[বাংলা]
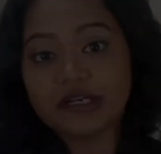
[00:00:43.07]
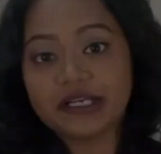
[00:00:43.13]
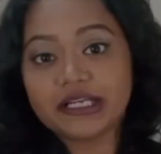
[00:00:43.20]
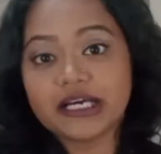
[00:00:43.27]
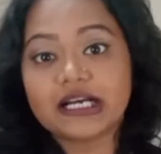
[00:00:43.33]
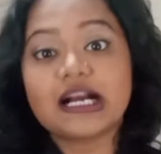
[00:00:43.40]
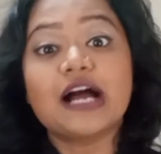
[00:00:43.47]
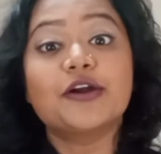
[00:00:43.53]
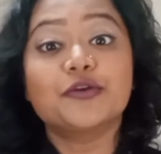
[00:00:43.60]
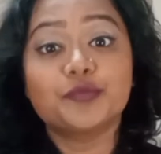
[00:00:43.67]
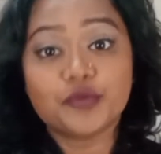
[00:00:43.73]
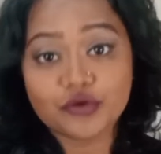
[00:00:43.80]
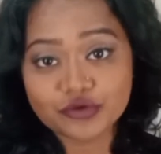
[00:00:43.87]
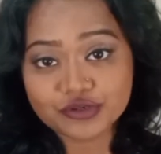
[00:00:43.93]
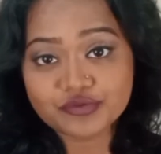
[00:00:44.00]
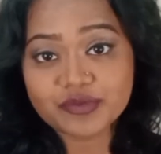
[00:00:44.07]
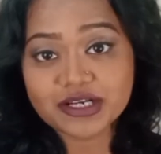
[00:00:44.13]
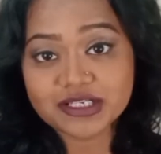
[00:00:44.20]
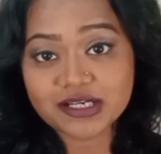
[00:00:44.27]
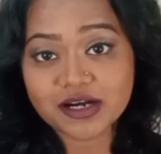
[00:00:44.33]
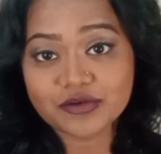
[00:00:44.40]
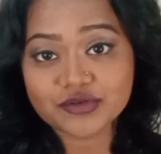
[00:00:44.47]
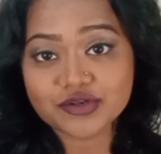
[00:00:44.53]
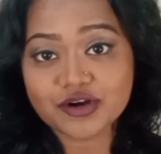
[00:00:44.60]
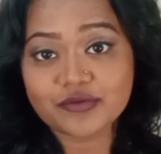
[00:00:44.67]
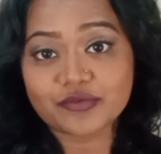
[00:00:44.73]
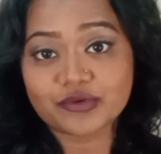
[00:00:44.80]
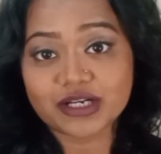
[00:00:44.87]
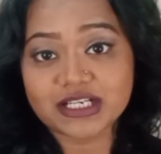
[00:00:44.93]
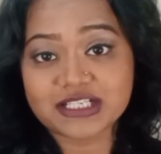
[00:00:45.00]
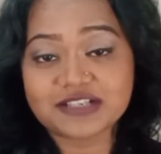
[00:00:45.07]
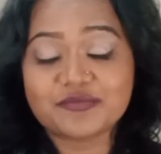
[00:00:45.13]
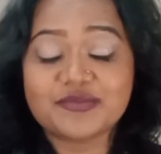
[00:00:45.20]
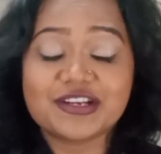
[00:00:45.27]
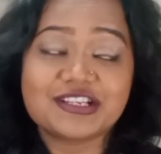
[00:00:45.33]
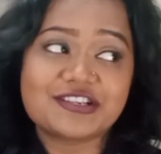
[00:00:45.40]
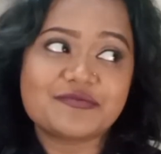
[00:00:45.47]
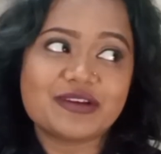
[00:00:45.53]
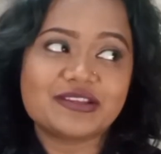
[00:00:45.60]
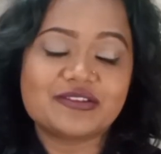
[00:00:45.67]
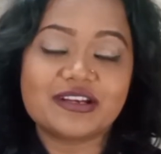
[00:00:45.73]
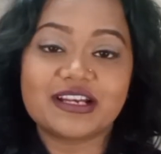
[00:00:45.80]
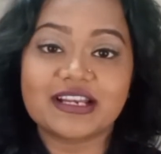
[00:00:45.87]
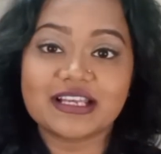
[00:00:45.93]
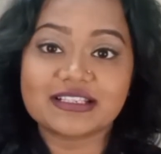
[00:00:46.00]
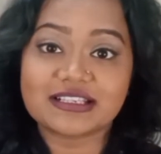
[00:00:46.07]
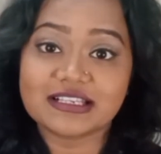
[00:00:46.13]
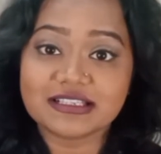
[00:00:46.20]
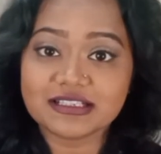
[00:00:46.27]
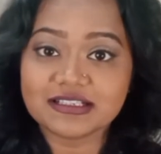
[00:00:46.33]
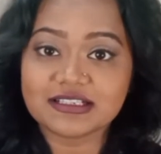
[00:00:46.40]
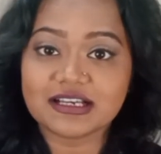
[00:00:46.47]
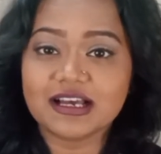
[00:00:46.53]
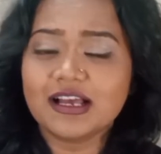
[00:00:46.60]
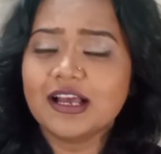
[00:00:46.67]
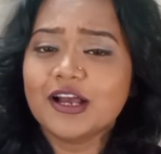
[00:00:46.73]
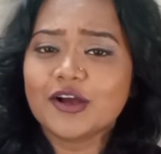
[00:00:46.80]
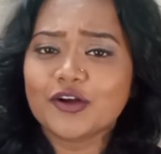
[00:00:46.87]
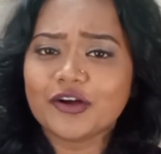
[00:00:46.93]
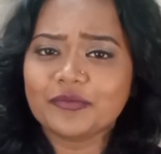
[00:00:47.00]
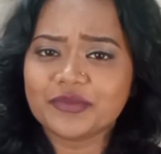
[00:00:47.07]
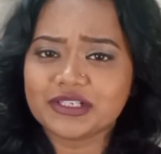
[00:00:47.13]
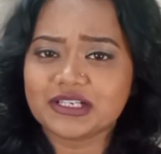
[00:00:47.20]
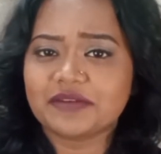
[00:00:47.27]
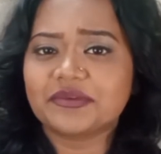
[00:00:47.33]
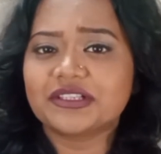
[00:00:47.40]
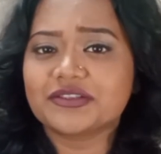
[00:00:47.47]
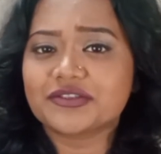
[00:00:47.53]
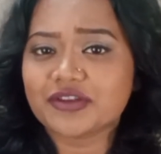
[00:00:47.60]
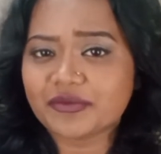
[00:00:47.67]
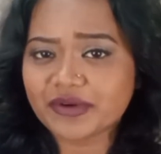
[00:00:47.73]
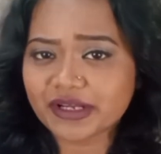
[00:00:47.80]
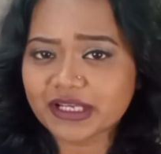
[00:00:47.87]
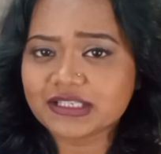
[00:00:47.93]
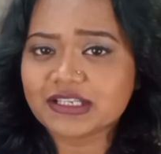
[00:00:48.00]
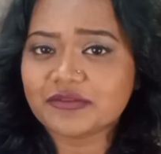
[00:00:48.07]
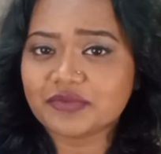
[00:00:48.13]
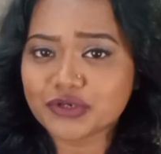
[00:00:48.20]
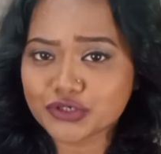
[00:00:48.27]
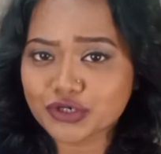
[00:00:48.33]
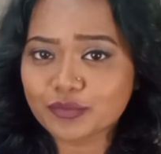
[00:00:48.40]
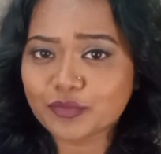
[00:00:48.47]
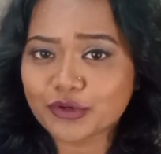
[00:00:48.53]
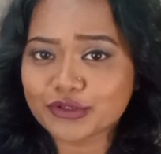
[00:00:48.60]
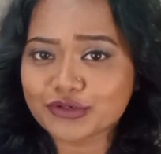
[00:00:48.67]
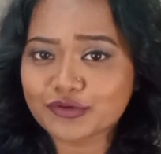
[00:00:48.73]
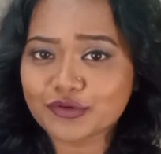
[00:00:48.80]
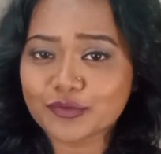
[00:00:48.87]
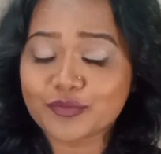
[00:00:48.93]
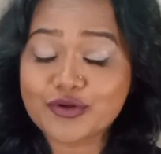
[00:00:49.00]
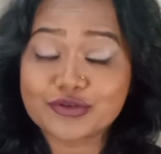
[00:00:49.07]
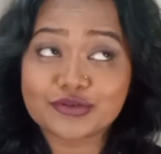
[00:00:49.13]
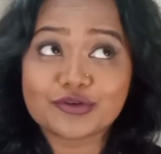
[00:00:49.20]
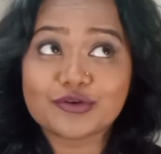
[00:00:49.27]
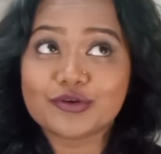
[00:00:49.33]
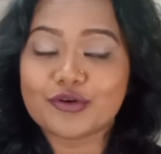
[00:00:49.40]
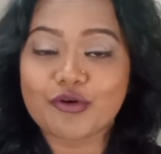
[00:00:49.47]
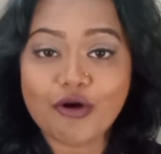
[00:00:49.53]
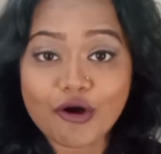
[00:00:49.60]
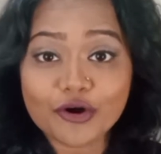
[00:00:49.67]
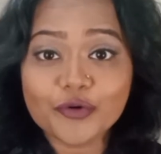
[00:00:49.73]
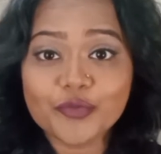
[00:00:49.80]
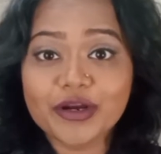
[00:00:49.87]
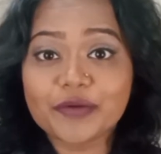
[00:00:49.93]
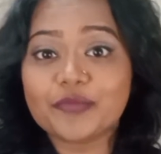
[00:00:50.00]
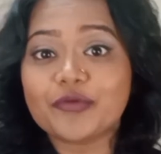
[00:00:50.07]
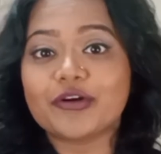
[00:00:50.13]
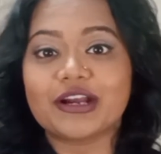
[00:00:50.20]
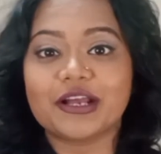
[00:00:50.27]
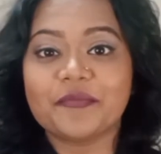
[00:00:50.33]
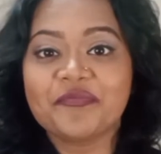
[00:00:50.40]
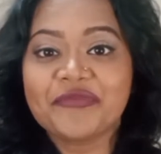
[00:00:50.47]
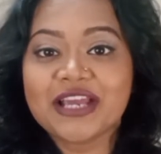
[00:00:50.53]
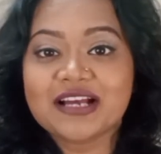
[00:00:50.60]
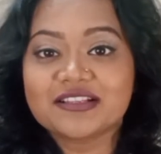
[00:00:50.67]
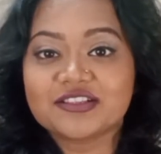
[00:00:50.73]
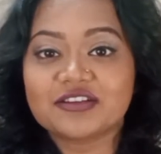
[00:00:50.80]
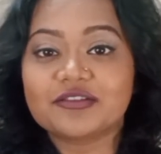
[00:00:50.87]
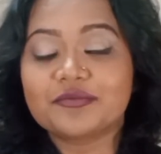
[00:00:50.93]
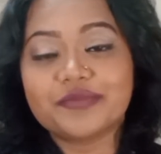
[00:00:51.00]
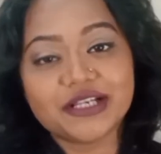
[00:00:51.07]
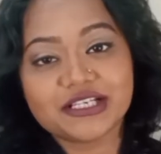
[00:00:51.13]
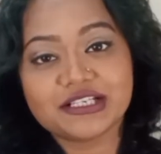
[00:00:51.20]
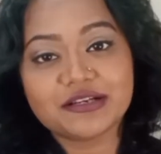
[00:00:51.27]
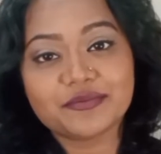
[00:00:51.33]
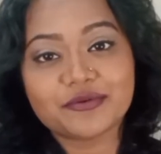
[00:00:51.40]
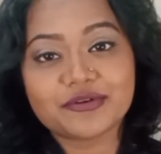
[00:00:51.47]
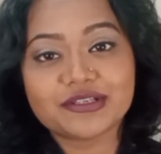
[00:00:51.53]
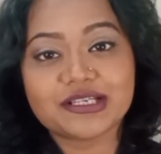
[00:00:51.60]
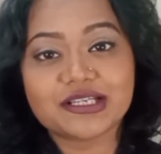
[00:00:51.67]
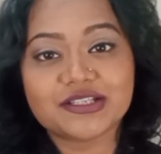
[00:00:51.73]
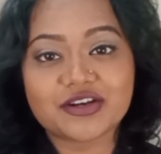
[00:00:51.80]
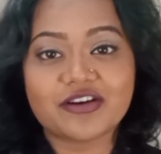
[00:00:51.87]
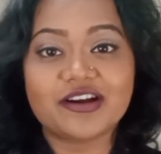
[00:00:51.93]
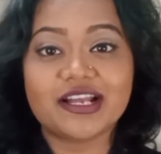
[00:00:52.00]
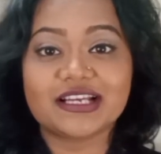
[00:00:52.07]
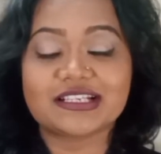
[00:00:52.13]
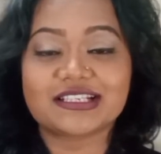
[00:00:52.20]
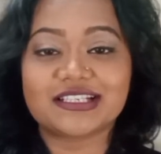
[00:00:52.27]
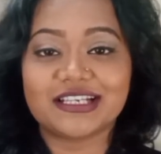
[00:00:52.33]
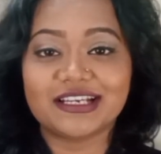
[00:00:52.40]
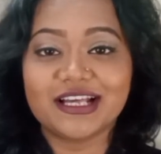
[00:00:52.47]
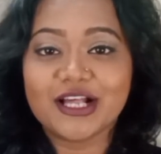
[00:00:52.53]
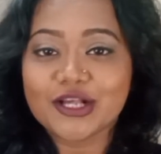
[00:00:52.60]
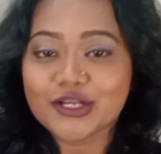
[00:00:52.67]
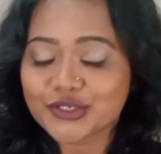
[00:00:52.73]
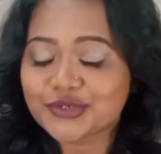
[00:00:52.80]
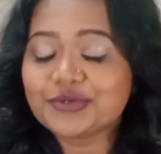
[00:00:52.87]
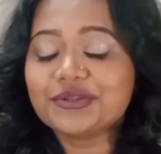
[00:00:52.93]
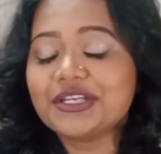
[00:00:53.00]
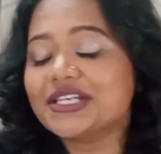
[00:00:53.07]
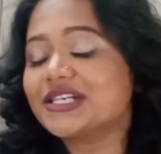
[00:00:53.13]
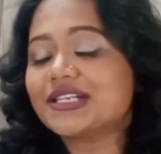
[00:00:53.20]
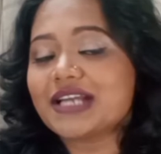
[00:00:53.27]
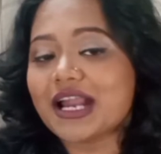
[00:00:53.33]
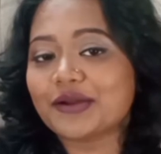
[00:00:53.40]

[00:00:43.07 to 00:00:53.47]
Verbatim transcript: বলে না কারো পৌষ মাস কারো সর্বনাশ বৃষ্টি বাদলের এই সিজনটা কম বেশি আমাদের সবার কাছে ভীষণ পছন্দ প্রচণ্ড গরমের পরে যখন বৃষ্টি পড়ছে ঝড় আসছে সত্যি সেটা